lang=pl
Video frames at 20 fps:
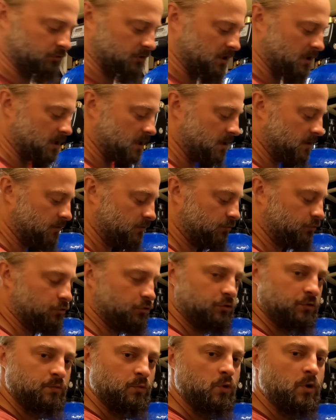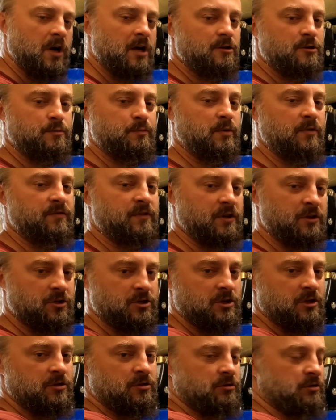tutaj dodmuchać
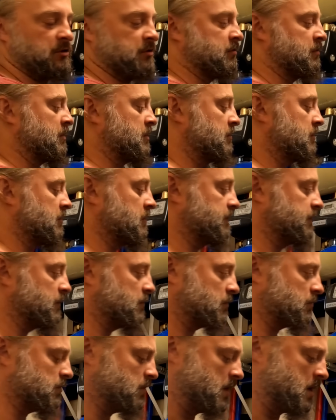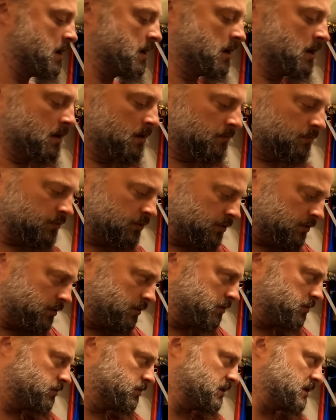powietrza do tego hydratoru, bo
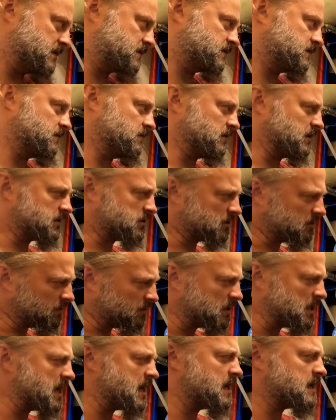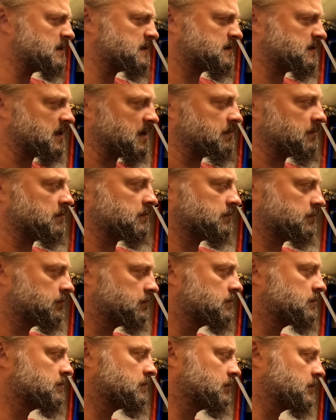jest, znaczy no jest tam
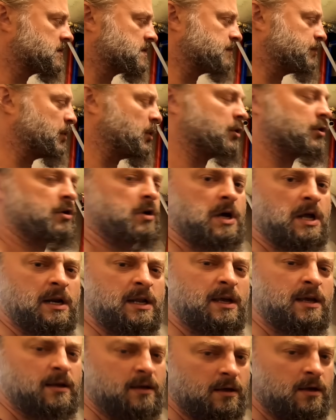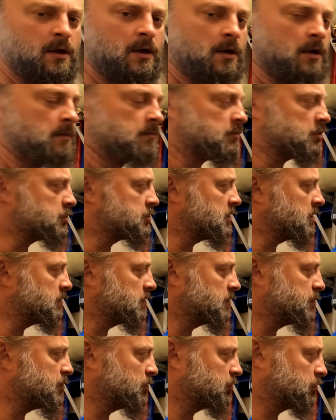sporo, ale można
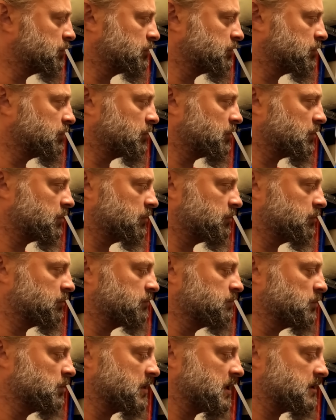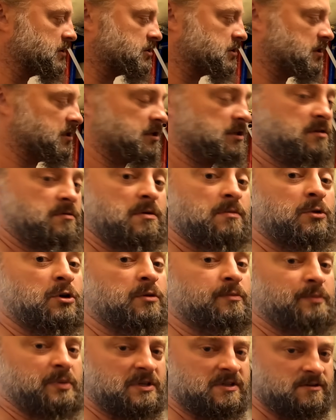by było to trochę dodmuchać, ale nie mam
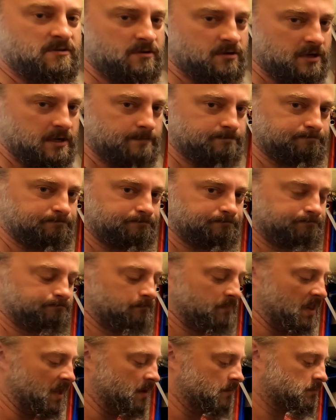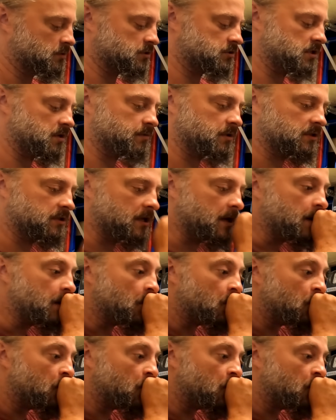kompresora. Przecież nie będę,